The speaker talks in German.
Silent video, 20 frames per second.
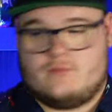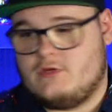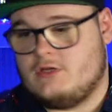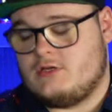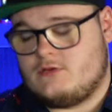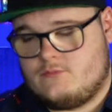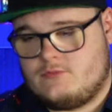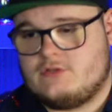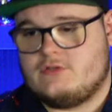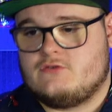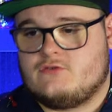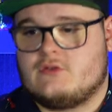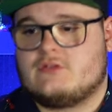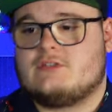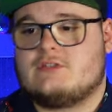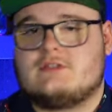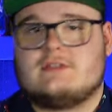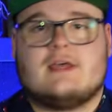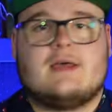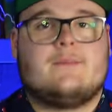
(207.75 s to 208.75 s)
äh,
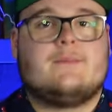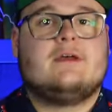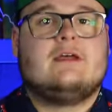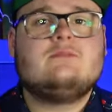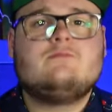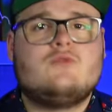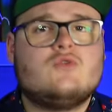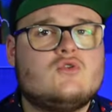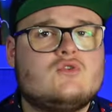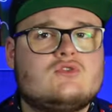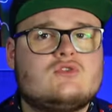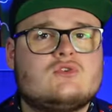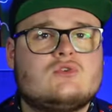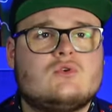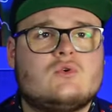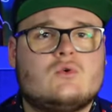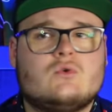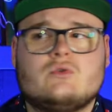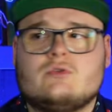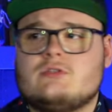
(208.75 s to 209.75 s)
beziehungsweise Sam, die Böse
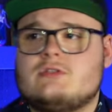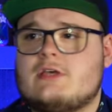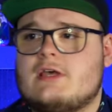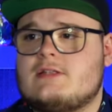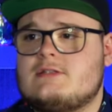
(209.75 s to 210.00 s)
und